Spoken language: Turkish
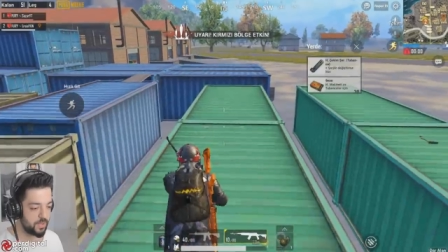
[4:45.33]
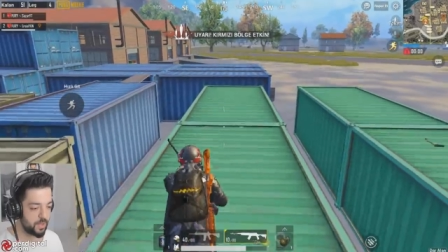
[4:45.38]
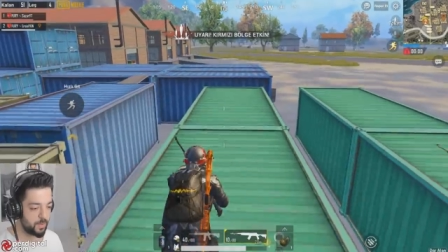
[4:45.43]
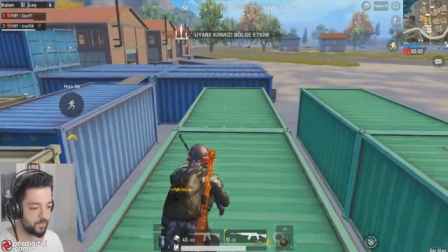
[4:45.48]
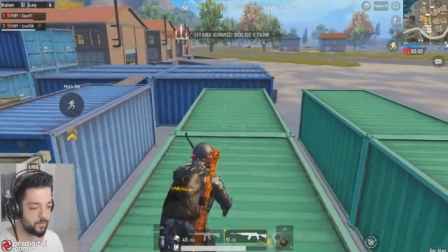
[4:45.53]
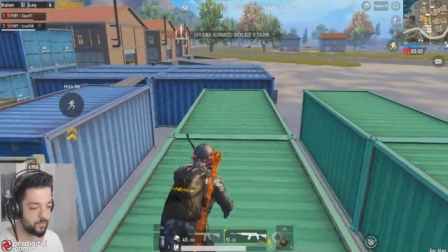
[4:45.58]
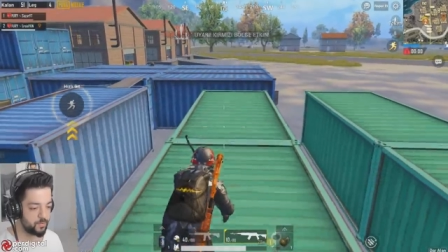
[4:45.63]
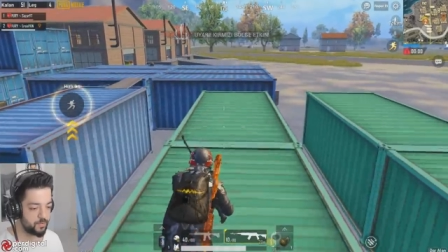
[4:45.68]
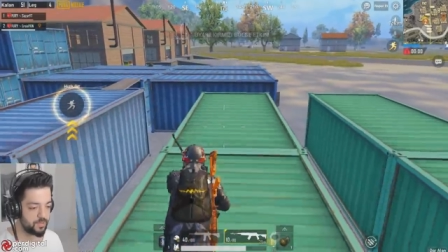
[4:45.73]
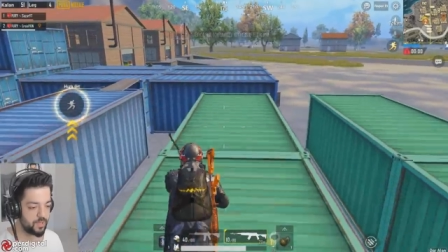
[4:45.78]

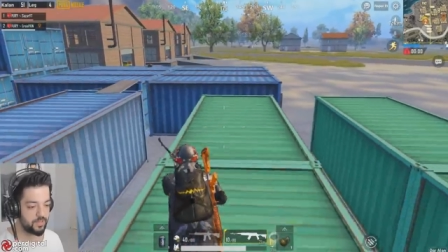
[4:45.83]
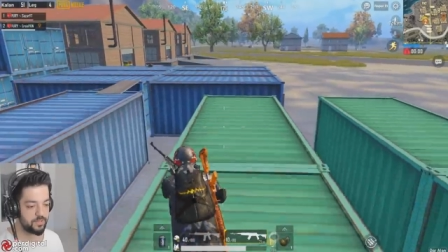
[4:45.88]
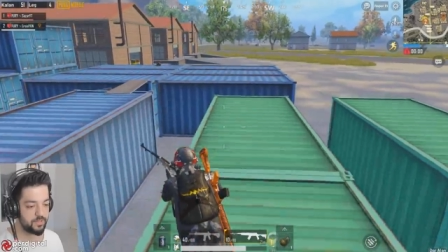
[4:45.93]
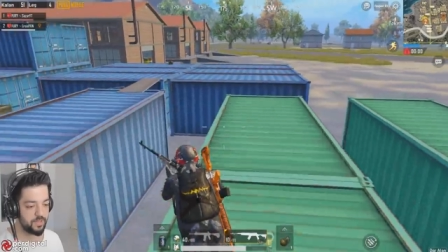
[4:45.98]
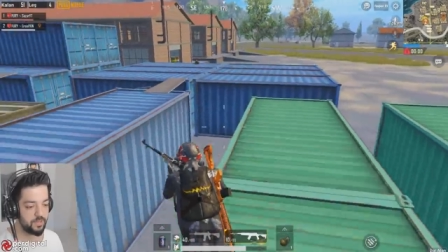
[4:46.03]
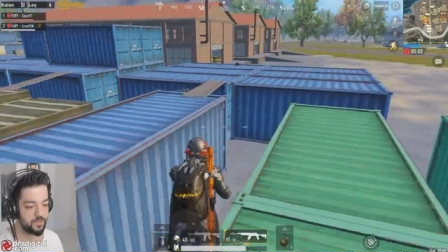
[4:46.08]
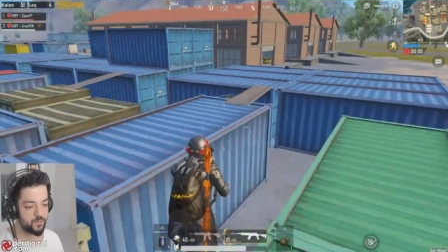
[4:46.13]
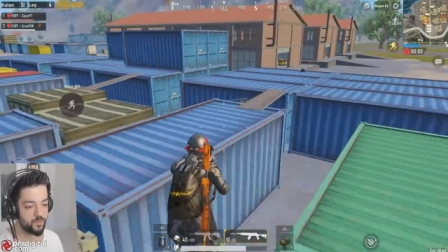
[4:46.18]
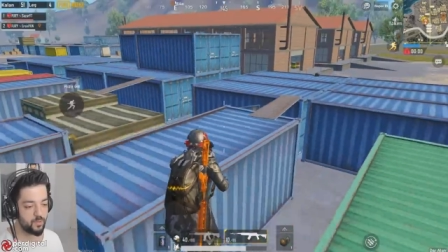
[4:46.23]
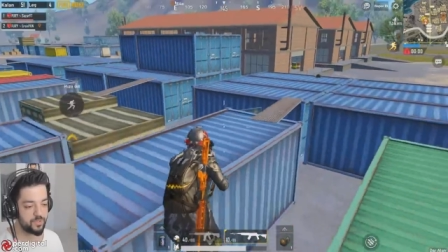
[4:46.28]
Ama
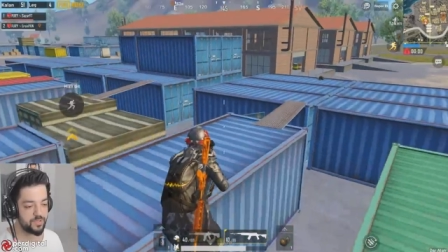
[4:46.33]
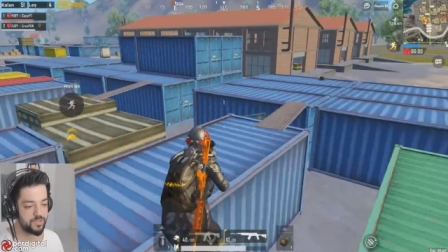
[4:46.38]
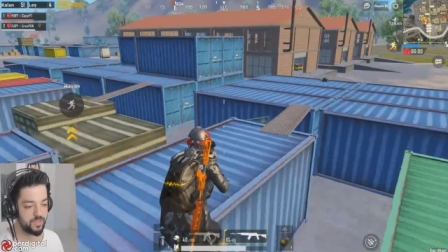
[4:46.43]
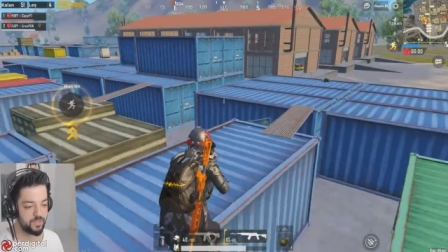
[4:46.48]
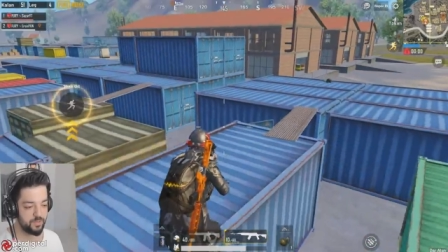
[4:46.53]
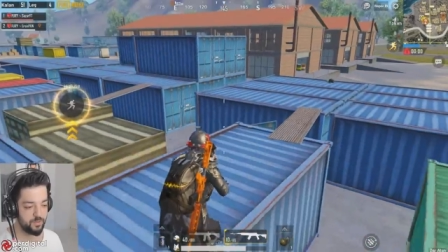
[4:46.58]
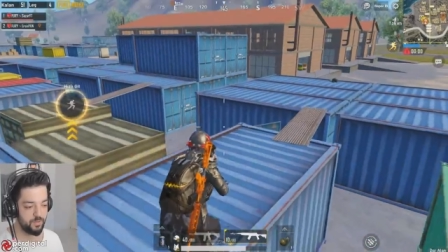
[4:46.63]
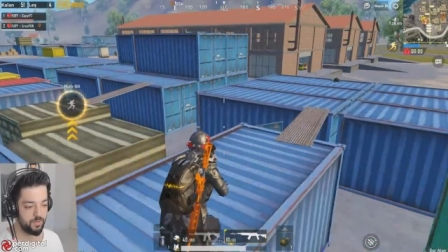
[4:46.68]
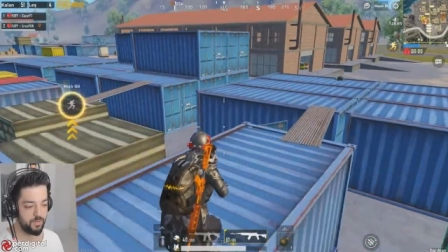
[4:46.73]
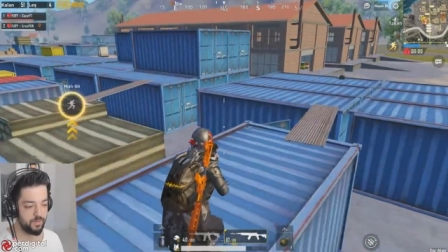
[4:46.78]
uzaktan çok
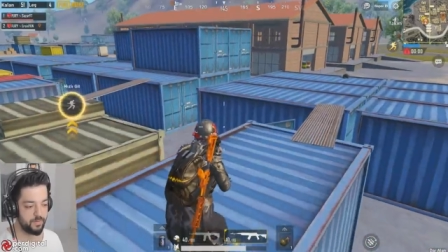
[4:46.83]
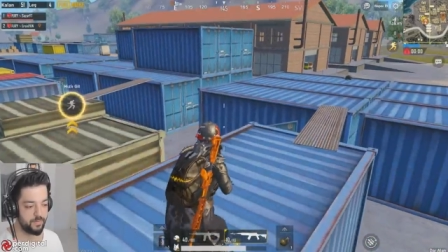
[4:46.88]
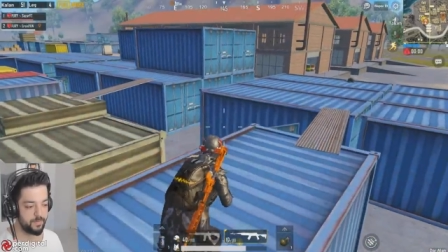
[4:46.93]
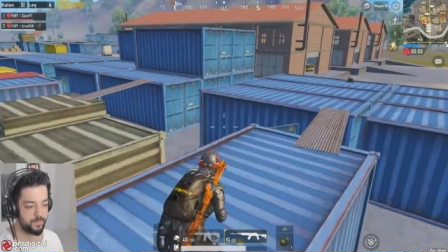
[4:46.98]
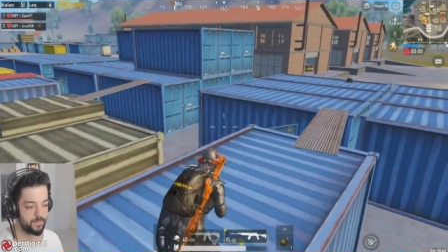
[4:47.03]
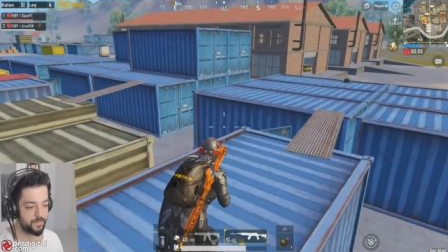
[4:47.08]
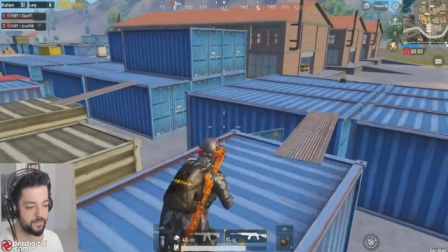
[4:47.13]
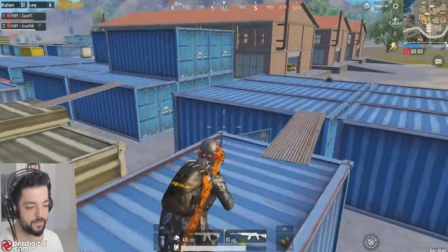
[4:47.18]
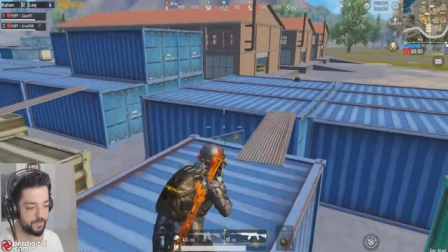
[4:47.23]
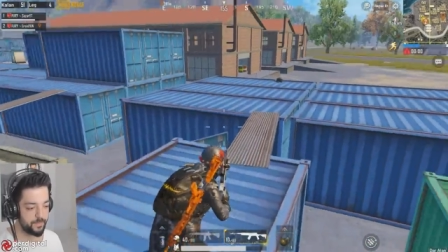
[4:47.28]
sekiyor.
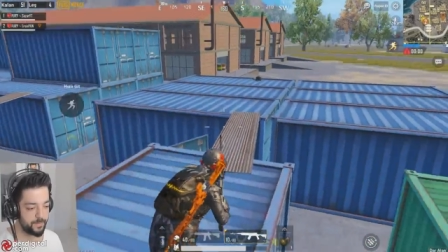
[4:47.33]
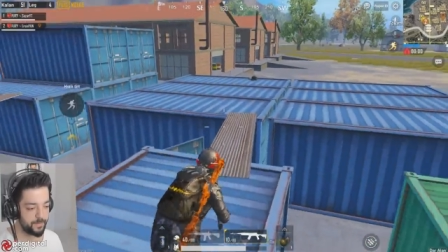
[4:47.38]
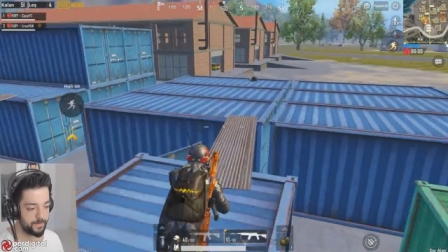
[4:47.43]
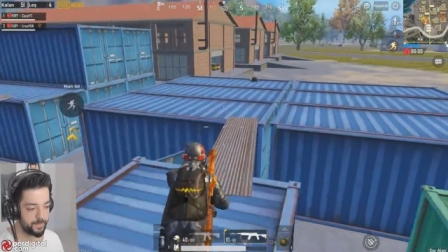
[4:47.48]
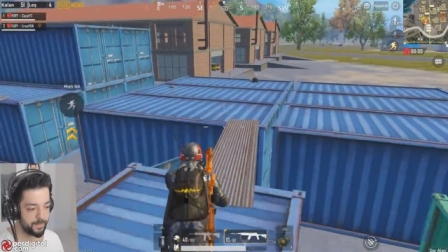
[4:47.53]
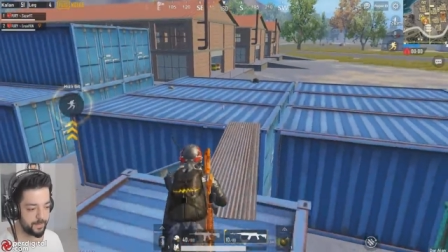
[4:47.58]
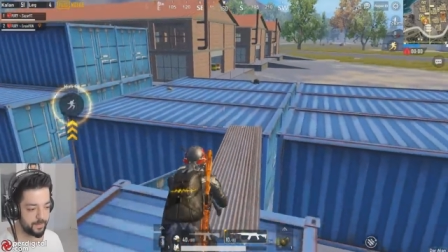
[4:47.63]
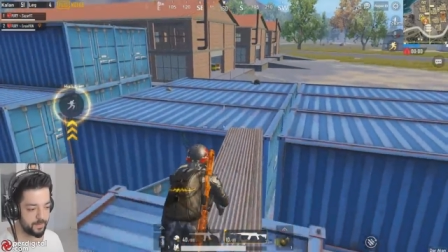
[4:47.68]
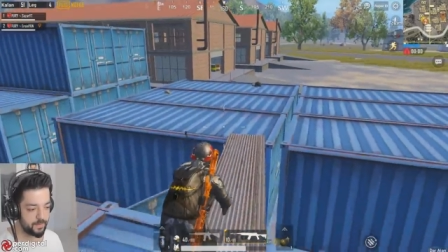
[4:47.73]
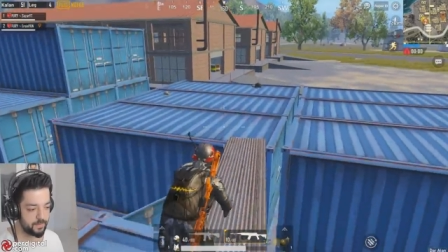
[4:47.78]

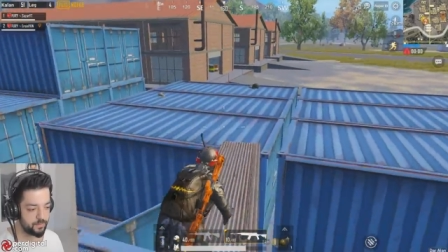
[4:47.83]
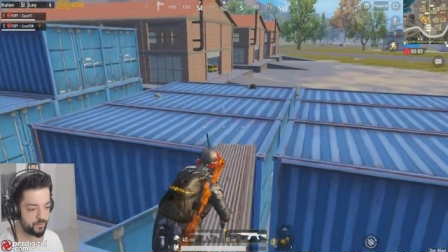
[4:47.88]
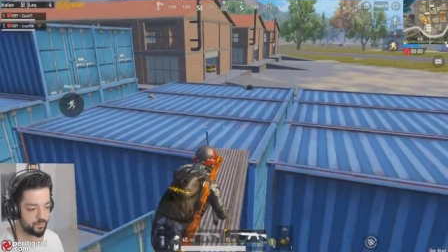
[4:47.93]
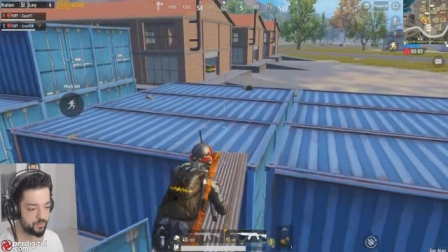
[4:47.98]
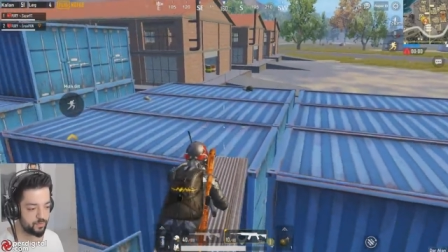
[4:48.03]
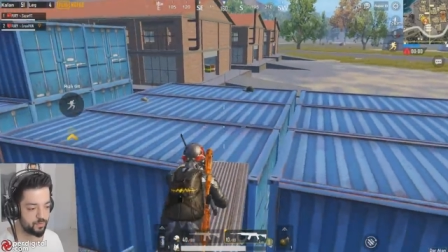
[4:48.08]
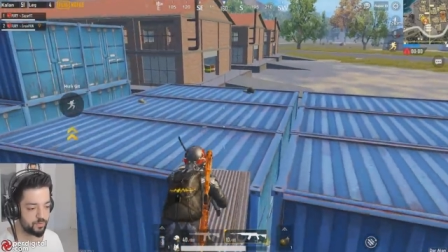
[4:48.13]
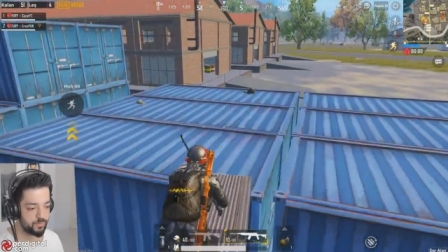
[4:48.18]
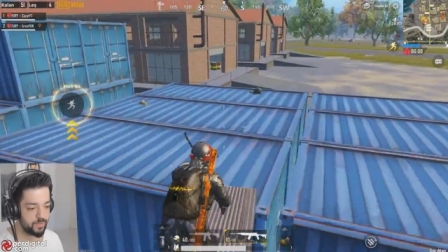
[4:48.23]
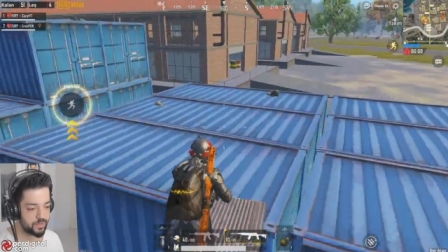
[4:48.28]

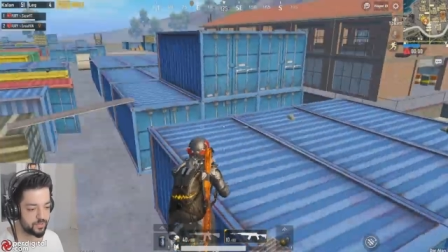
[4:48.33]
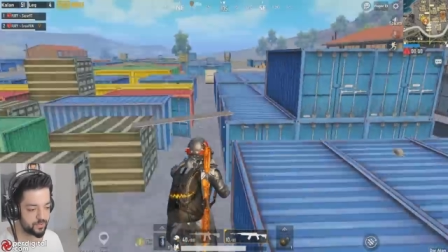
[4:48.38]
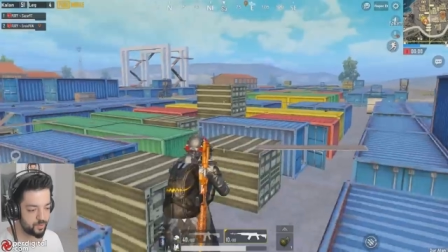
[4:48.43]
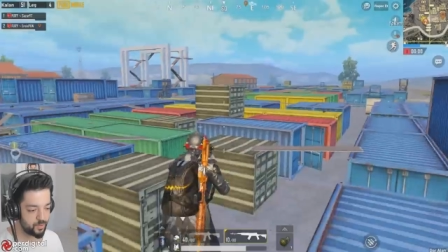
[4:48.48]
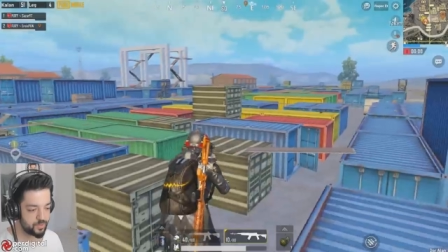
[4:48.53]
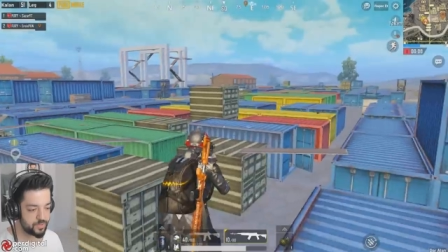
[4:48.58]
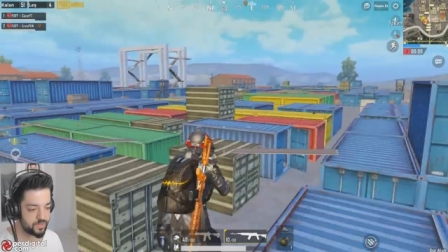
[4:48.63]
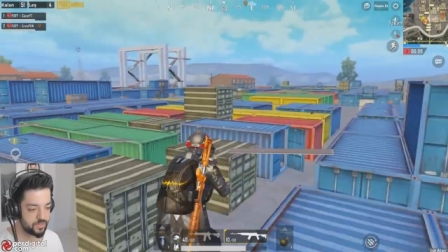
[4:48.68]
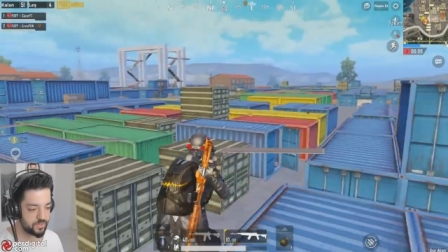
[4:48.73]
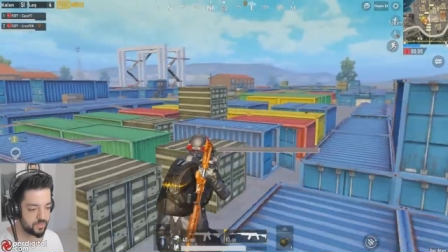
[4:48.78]
Tutturmak
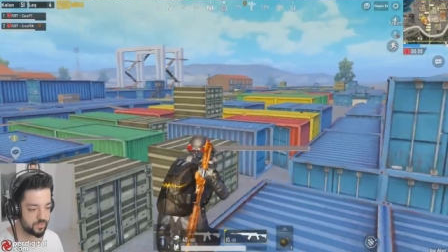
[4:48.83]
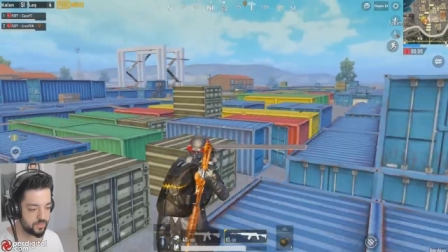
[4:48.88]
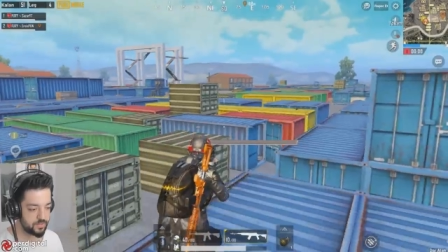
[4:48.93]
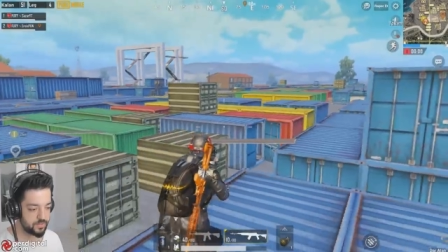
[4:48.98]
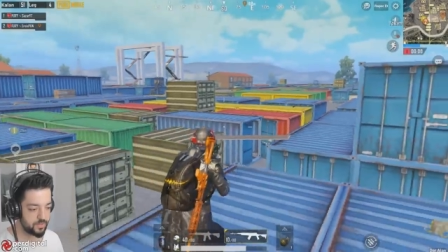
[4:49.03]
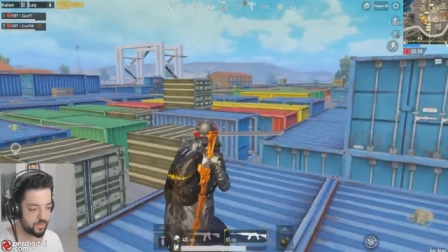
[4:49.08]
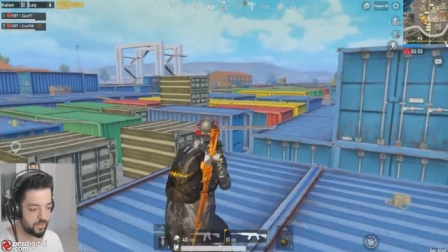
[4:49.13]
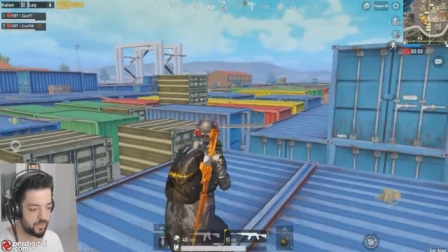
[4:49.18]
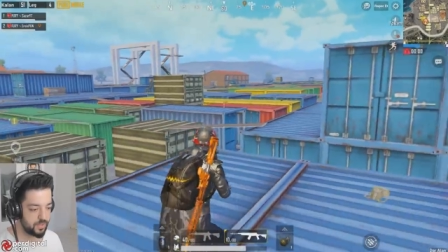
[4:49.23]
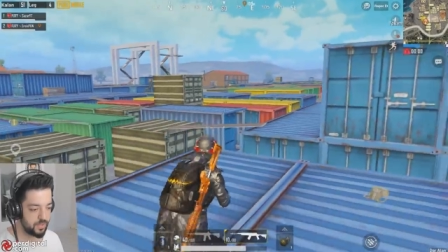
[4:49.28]
çok
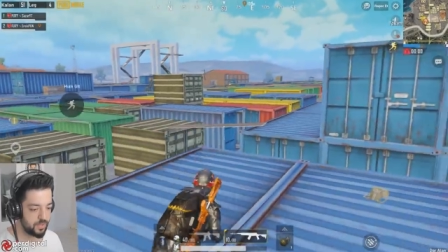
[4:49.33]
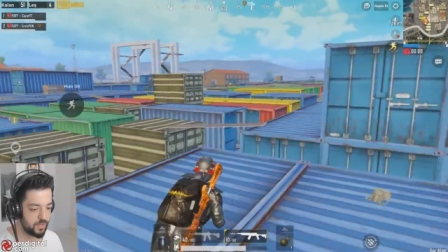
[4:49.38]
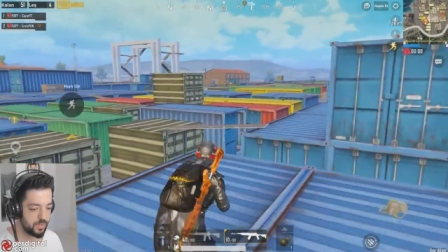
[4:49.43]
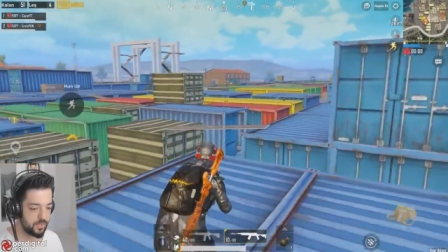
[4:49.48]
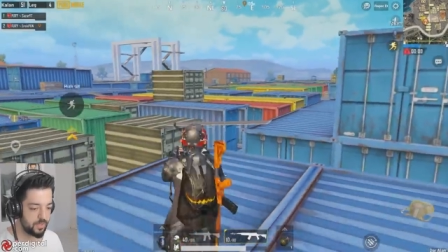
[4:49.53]
sıkıntı.